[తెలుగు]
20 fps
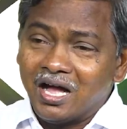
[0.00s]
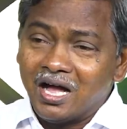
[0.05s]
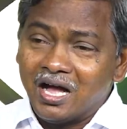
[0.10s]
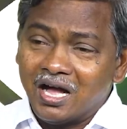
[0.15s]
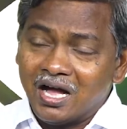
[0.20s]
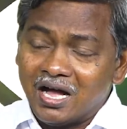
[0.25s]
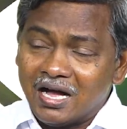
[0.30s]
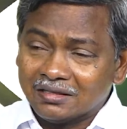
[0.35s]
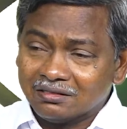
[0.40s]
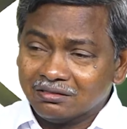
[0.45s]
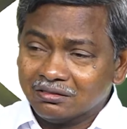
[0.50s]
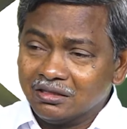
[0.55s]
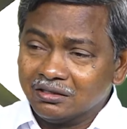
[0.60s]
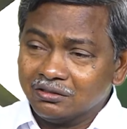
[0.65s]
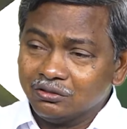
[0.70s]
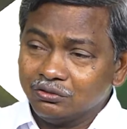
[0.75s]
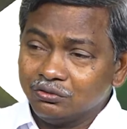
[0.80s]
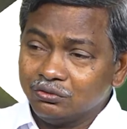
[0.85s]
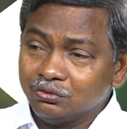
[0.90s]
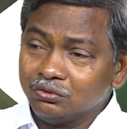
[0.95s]
ఆ
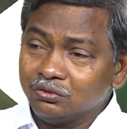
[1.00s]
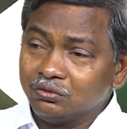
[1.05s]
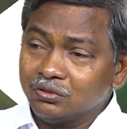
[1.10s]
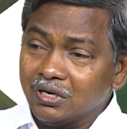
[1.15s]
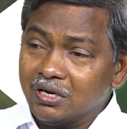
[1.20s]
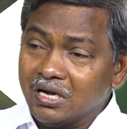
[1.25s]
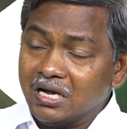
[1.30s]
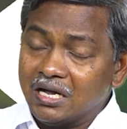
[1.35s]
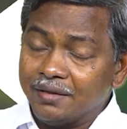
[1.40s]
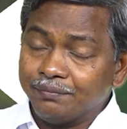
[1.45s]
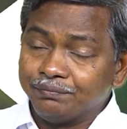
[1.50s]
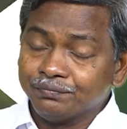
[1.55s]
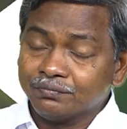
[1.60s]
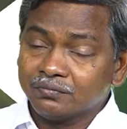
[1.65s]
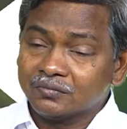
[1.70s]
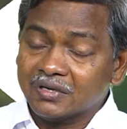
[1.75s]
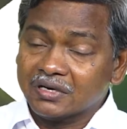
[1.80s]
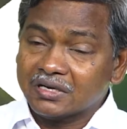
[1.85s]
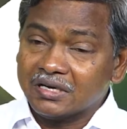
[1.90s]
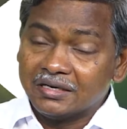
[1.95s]
అత్తరు
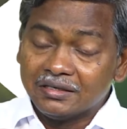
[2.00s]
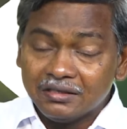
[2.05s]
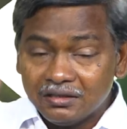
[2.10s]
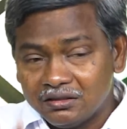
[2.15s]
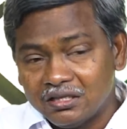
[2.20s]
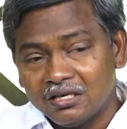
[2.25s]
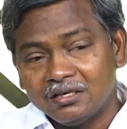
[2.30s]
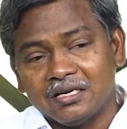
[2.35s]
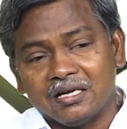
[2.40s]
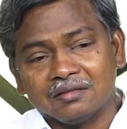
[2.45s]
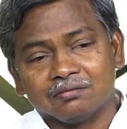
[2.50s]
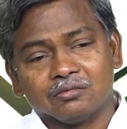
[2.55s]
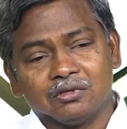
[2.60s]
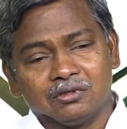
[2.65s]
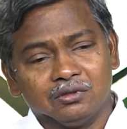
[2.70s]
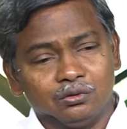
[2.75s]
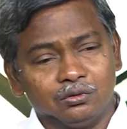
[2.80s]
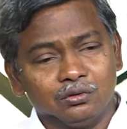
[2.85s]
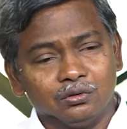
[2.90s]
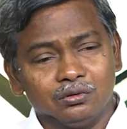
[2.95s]
అంత ఖరీదైన
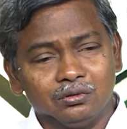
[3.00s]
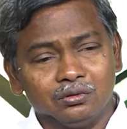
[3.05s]
అత్తరు